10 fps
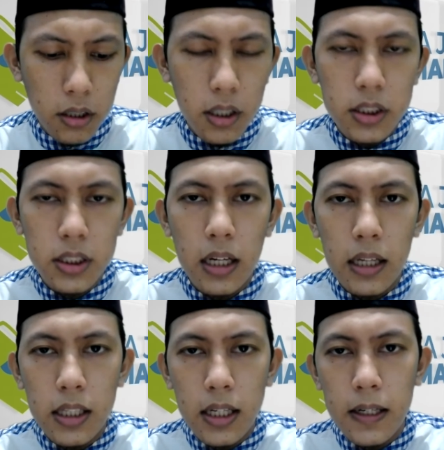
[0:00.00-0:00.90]

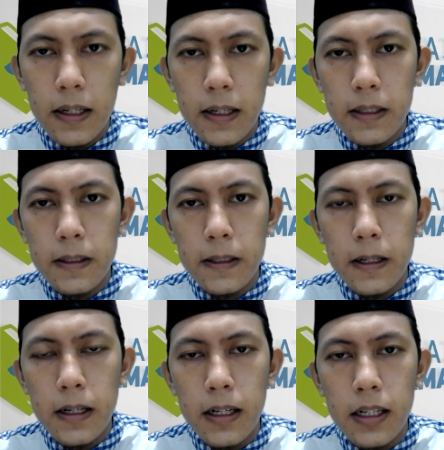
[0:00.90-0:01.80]
istilahnya ada
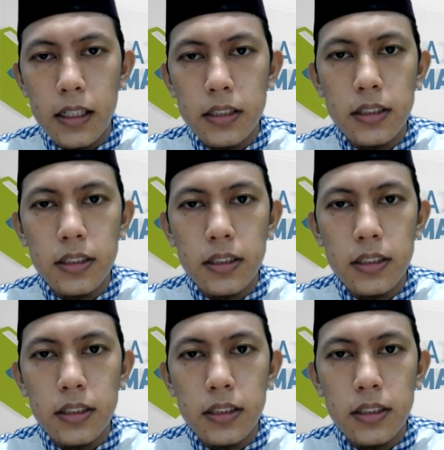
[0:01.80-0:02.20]
uh,